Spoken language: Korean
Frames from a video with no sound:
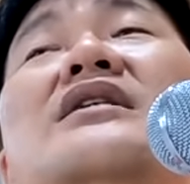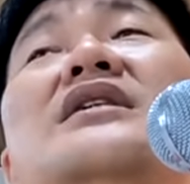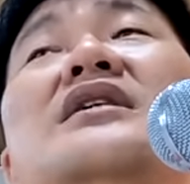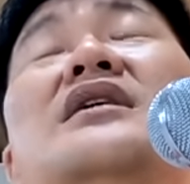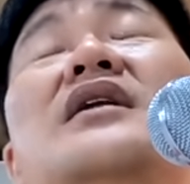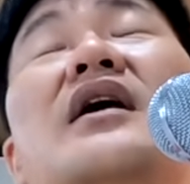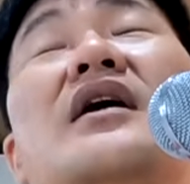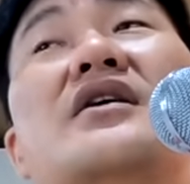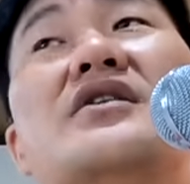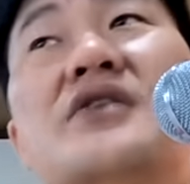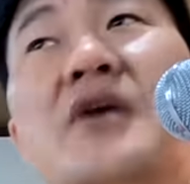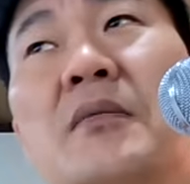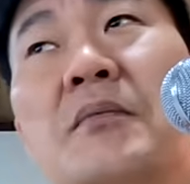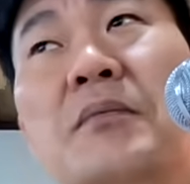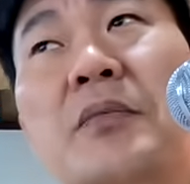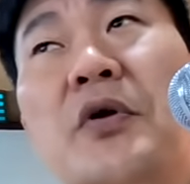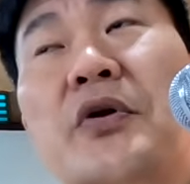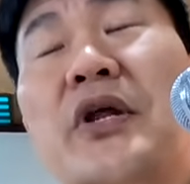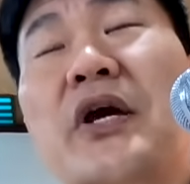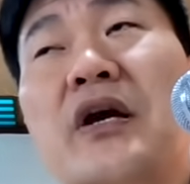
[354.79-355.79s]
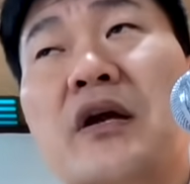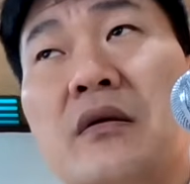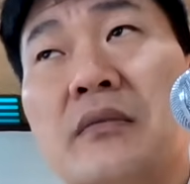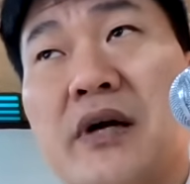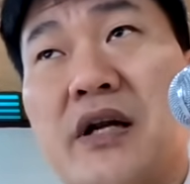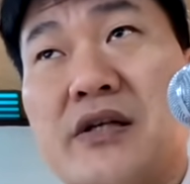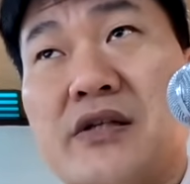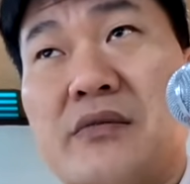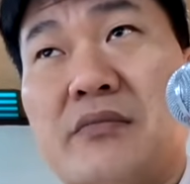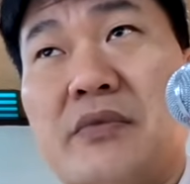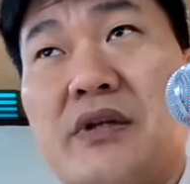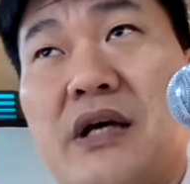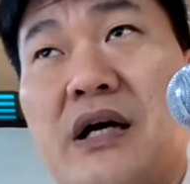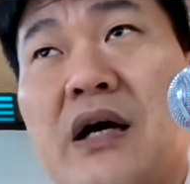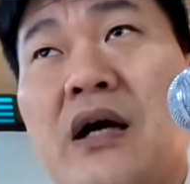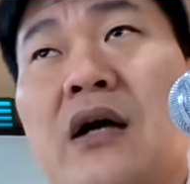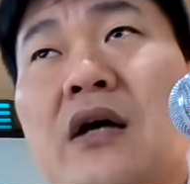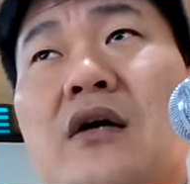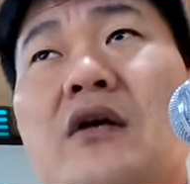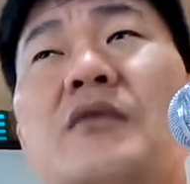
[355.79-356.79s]
신앙이 선포되기를 바라십니다.
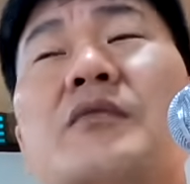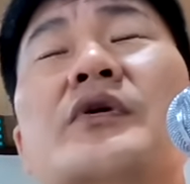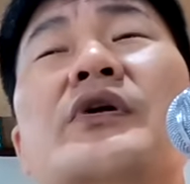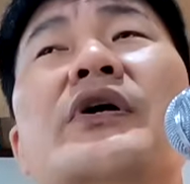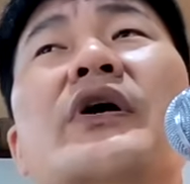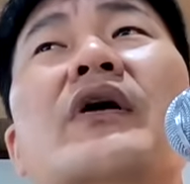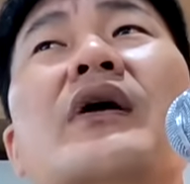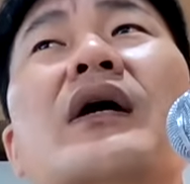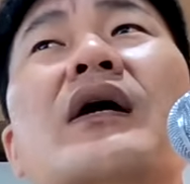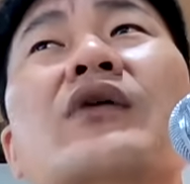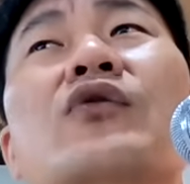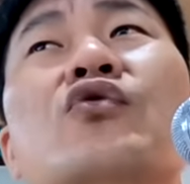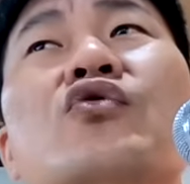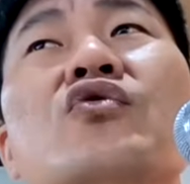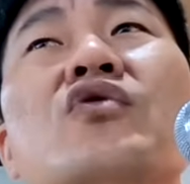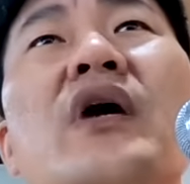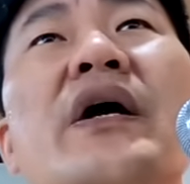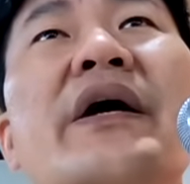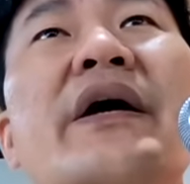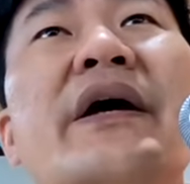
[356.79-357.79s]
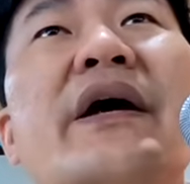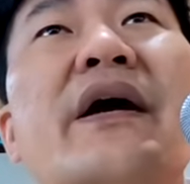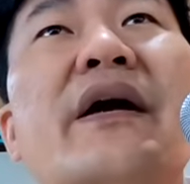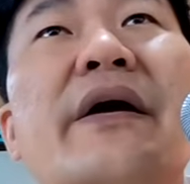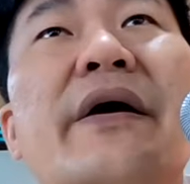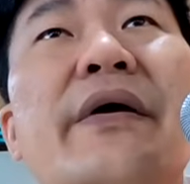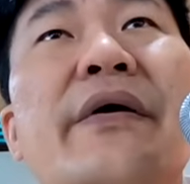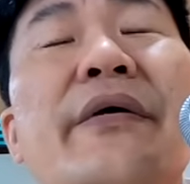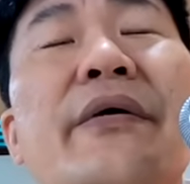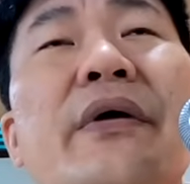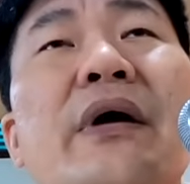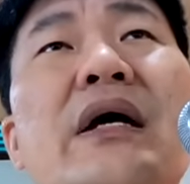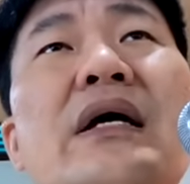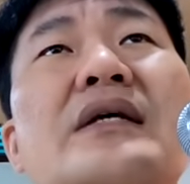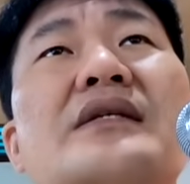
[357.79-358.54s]
그럼 그 역할은 누가 해야 할까요?